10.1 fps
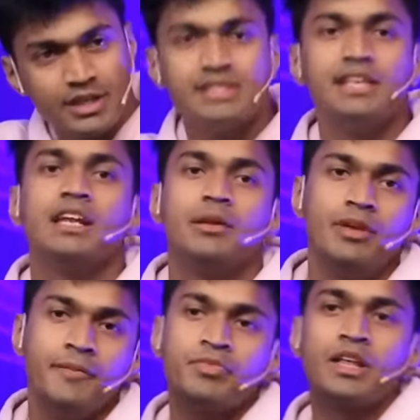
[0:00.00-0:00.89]
किसी के लिए
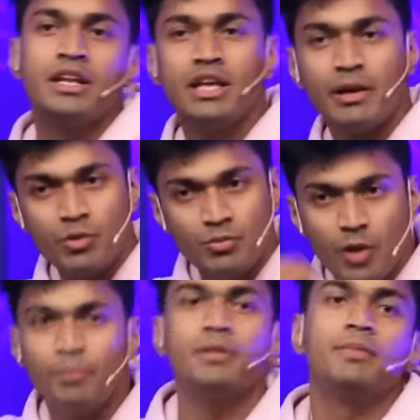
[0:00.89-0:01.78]
भी लेकिन आपको
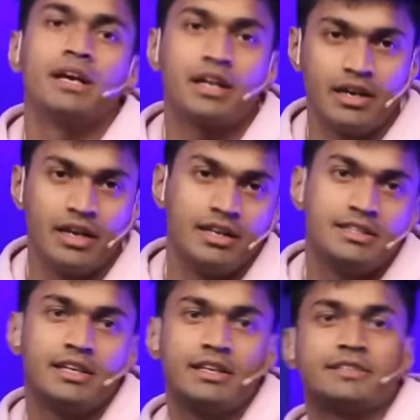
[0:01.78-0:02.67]
मोहब्बत बयां करनी आनी
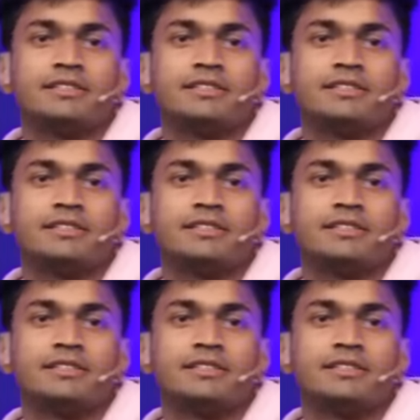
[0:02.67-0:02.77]
चाहिए